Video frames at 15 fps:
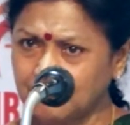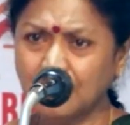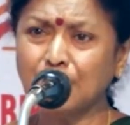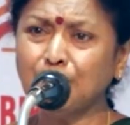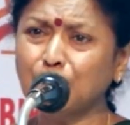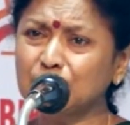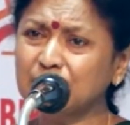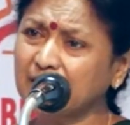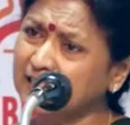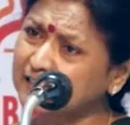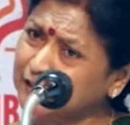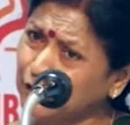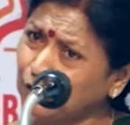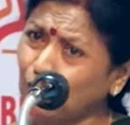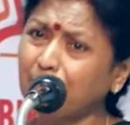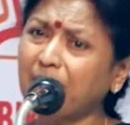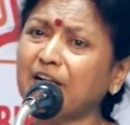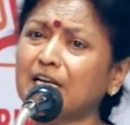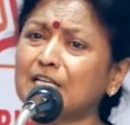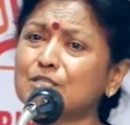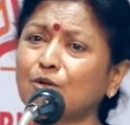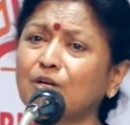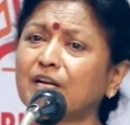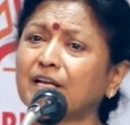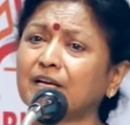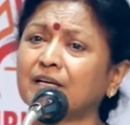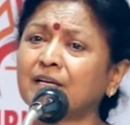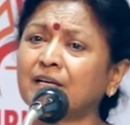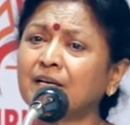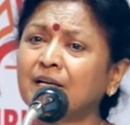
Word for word: வரும்பொழுது நான் எத்தனையோ மேடையில் சொல்லியிருக்கேன்